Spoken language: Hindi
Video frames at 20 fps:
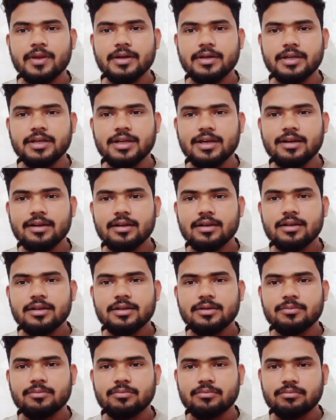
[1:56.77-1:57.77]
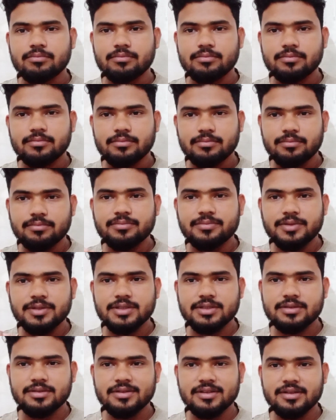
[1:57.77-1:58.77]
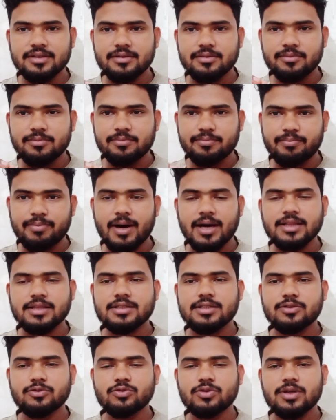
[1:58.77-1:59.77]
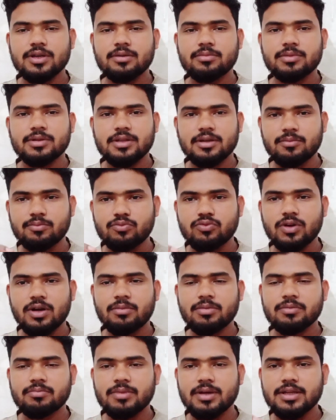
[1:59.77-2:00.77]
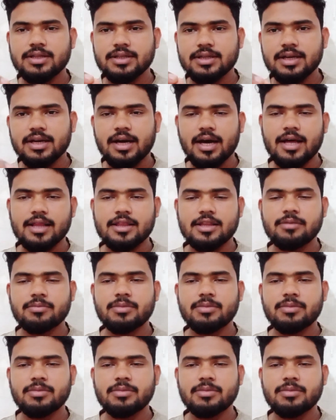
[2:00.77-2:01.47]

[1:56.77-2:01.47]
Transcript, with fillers: ठीक है इस बात से जो है मतलब बुरा मत मानिएगा आशय